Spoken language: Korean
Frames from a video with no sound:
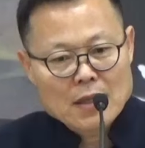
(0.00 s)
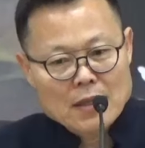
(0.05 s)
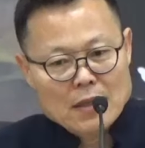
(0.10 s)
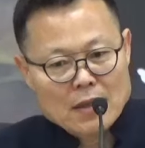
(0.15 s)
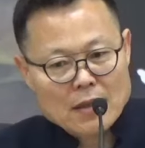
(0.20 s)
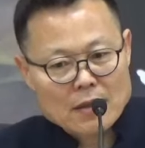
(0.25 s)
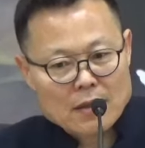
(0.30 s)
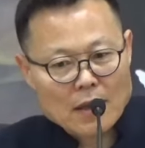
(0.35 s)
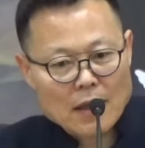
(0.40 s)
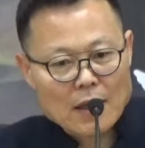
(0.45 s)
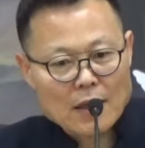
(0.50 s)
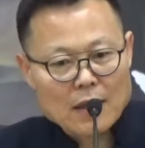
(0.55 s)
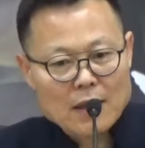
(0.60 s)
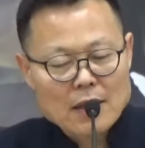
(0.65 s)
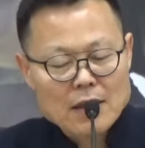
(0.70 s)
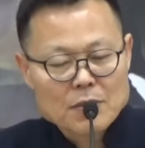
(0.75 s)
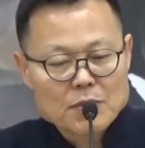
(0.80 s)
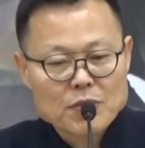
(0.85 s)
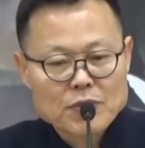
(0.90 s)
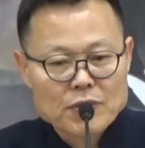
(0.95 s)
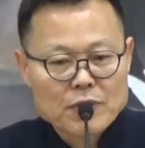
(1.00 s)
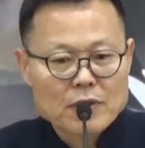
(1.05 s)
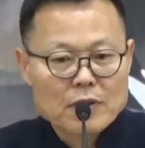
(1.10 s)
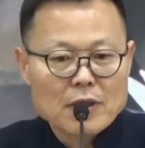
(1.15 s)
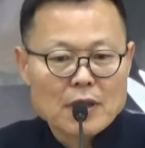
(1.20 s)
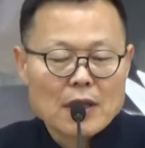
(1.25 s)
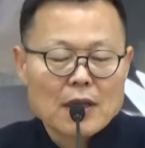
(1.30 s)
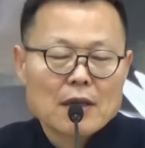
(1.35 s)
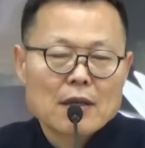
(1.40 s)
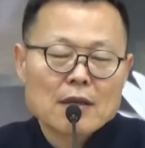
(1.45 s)
그냥 다
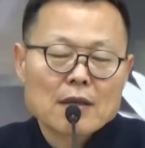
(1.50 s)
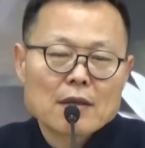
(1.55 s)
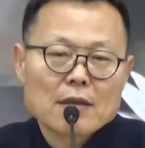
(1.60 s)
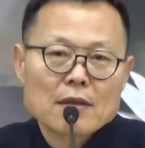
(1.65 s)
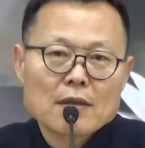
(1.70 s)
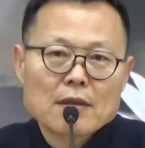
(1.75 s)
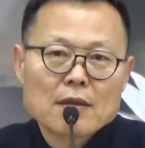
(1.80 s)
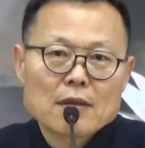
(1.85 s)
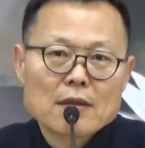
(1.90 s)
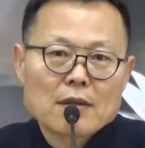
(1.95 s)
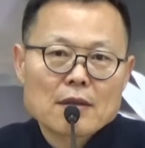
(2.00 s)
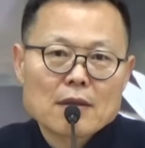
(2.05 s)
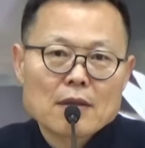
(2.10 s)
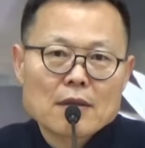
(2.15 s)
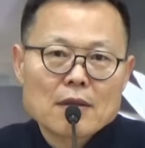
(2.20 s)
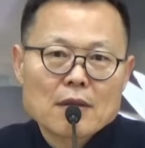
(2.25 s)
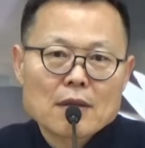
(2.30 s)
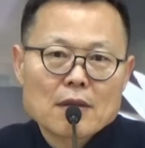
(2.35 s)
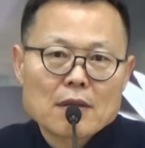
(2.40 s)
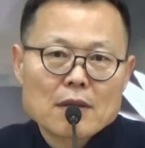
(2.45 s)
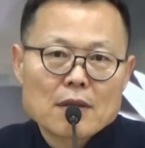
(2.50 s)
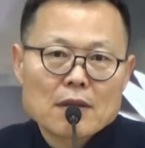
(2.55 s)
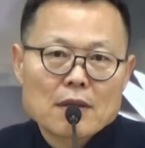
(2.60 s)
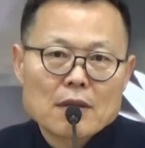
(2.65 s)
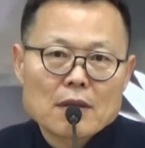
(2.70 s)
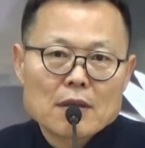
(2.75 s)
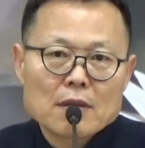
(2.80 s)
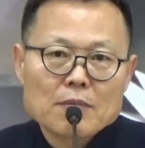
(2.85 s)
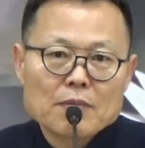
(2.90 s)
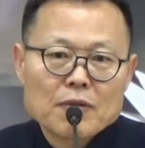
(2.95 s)
깨부숴야 이,
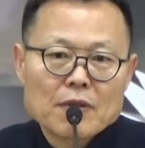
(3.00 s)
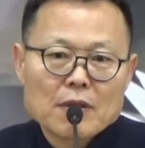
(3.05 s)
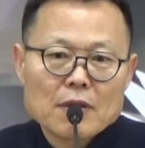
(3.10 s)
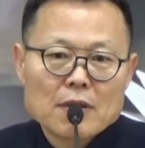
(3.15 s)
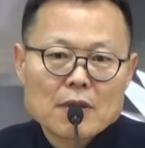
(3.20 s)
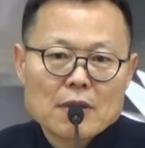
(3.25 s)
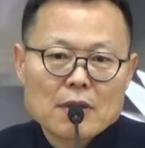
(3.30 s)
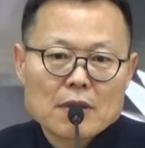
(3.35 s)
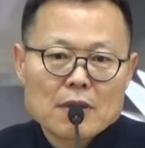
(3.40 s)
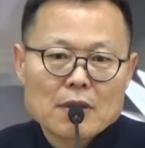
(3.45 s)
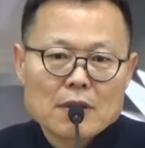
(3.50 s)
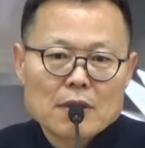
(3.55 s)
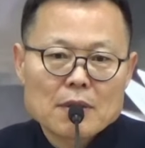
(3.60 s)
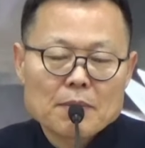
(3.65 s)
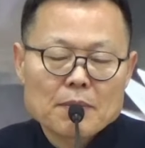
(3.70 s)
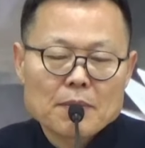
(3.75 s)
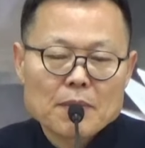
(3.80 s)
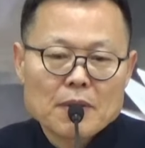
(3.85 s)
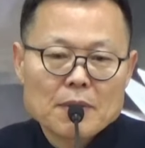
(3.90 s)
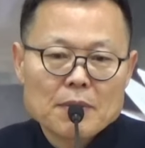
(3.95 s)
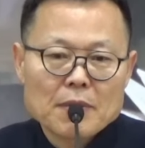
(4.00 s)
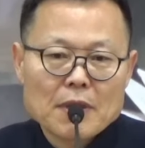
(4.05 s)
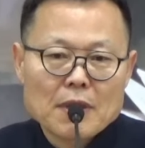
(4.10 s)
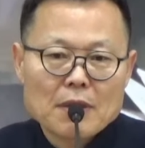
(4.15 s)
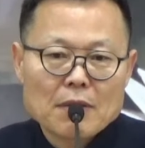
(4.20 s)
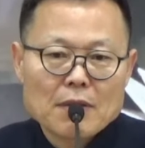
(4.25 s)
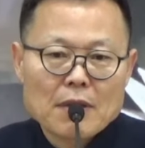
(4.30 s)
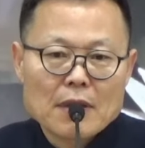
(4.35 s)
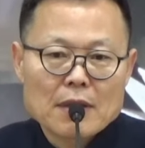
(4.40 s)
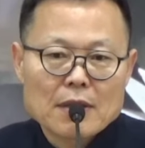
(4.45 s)
이
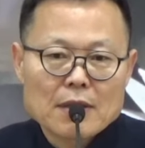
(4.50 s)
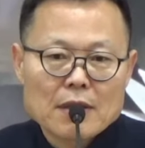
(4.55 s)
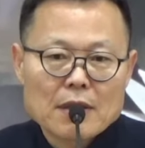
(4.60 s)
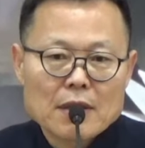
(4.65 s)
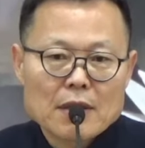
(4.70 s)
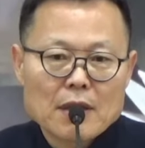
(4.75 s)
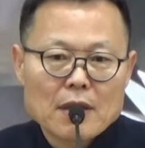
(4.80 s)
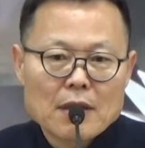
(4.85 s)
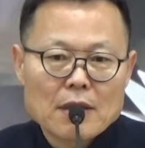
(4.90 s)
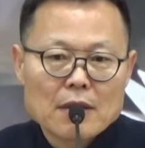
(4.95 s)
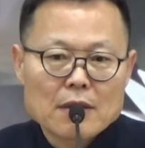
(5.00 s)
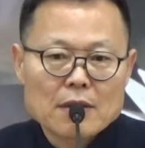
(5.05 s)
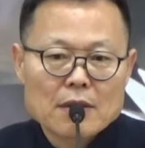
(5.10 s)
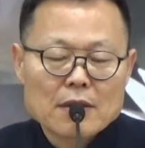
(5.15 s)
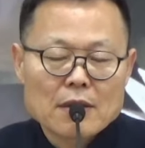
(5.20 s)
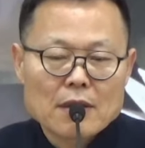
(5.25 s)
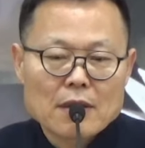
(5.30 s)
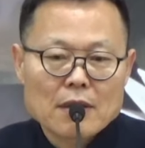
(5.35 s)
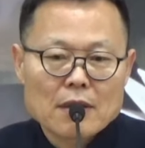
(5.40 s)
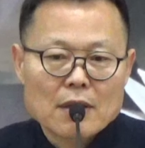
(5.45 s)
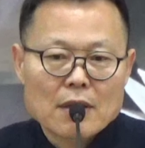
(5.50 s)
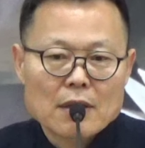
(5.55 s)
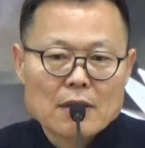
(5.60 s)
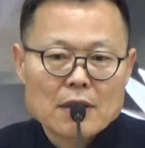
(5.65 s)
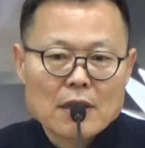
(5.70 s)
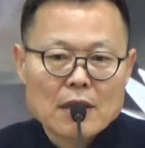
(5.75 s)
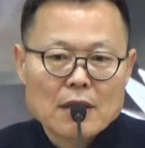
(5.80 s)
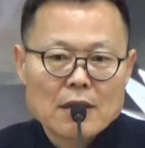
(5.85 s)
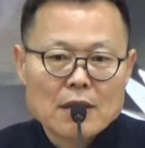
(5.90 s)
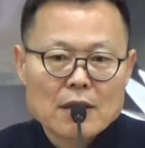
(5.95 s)
불이법이라고 하는 이게 이제 이렇게
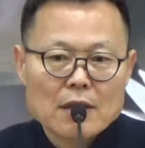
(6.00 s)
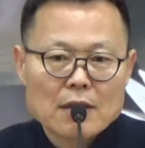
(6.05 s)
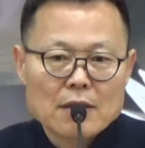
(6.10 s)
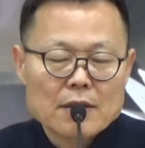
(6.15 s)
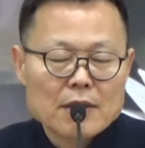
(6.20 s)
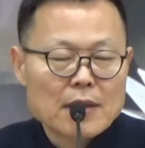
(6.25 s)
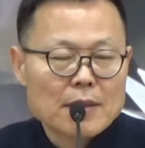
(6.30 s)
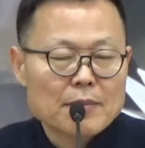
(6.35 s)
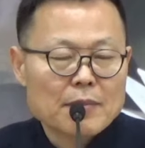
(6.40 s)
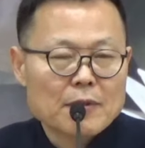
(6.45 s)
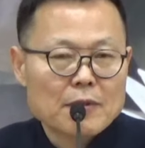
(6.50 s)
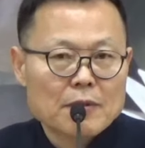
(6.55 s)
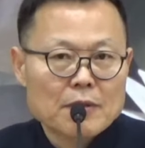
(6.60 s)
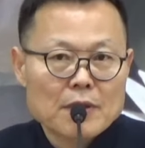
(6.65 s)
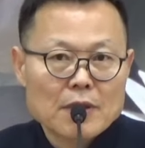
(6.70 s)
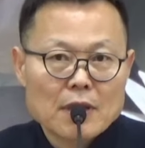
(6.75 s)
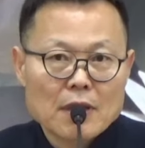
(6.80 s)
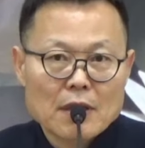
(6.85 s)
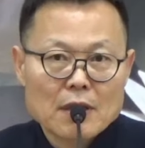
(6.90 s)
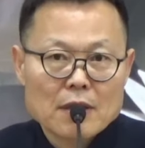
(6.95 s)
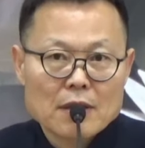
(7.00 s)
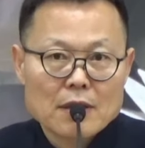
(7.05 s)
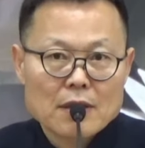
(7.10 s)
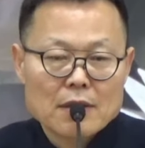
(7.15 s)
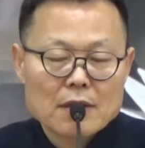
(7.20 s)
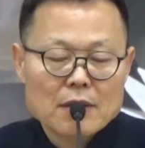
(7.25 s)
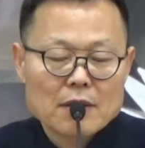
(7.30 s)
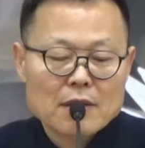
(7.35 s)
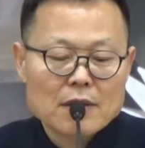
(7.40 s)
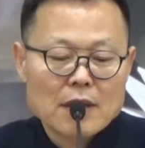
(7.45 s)
자리를 잡고 이게 이렇게
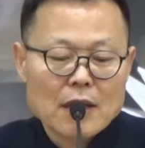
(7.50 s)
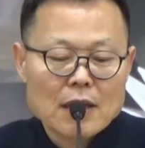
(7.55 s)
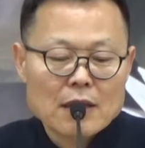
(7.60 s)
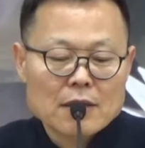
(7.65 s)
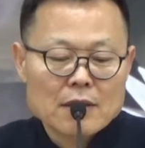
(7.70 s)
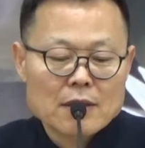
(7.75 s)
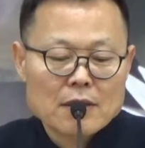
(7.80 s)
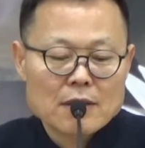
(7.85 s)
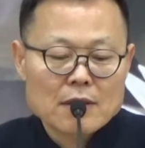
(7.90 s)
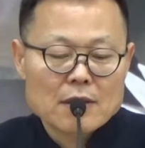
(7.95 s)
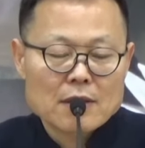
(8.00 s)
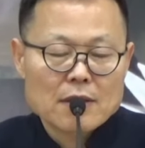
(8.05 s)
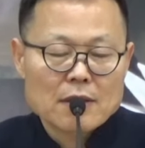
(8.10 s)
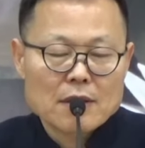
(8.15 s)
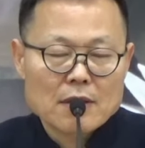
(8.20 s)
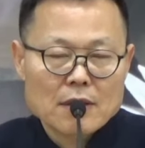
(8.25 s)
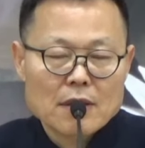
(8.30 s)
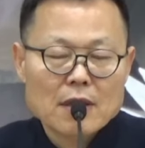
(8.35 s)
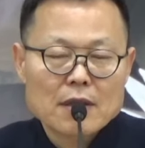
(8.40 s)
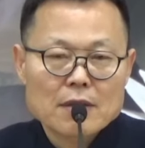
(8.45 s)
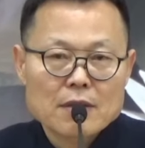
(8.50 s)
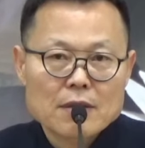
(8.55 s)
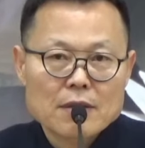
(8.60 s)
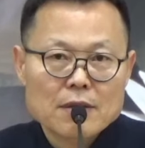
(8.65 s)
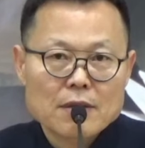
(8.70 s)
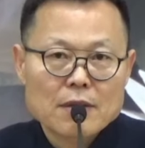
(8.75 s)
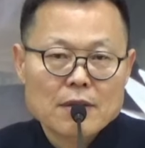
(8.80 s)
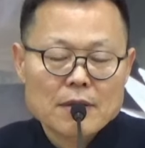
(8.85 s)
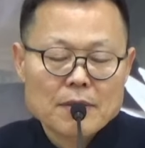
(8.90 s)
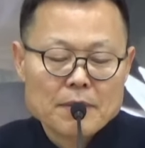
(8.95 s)
드러나는
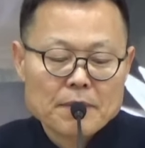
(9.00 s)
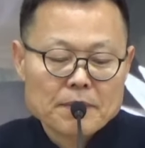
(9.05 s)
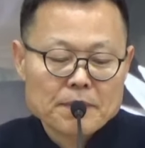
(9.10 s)
거겠죠.